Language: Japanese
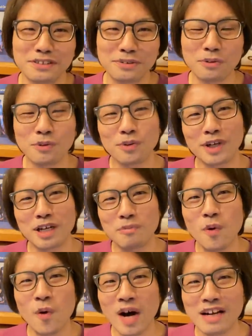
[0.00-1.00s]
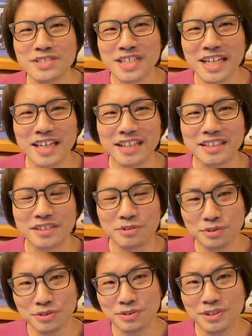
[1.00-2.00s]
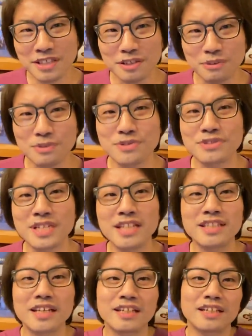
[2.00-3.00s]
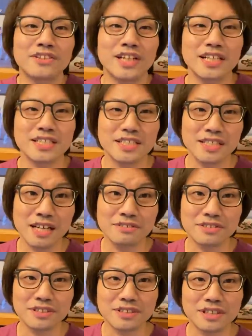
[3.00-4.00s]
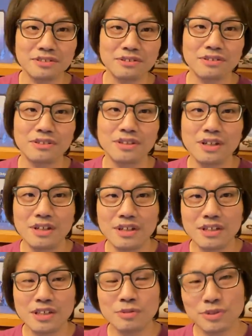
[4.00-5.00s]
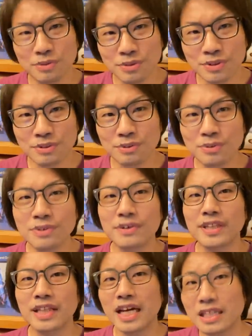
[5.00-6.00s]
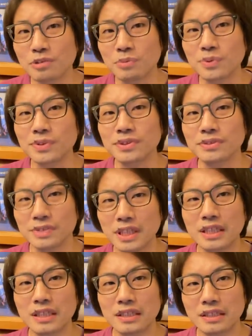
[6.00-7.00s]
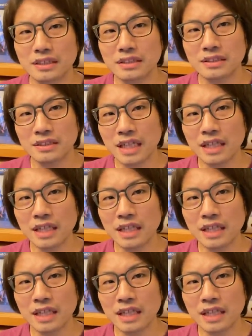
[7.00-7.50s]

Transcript: ところからもうあるんじゃないかって、そうするとせんきゅうひゃくごじゅうねんだいからの話になるんですけど、でもそういうことではないと思うんですよね。な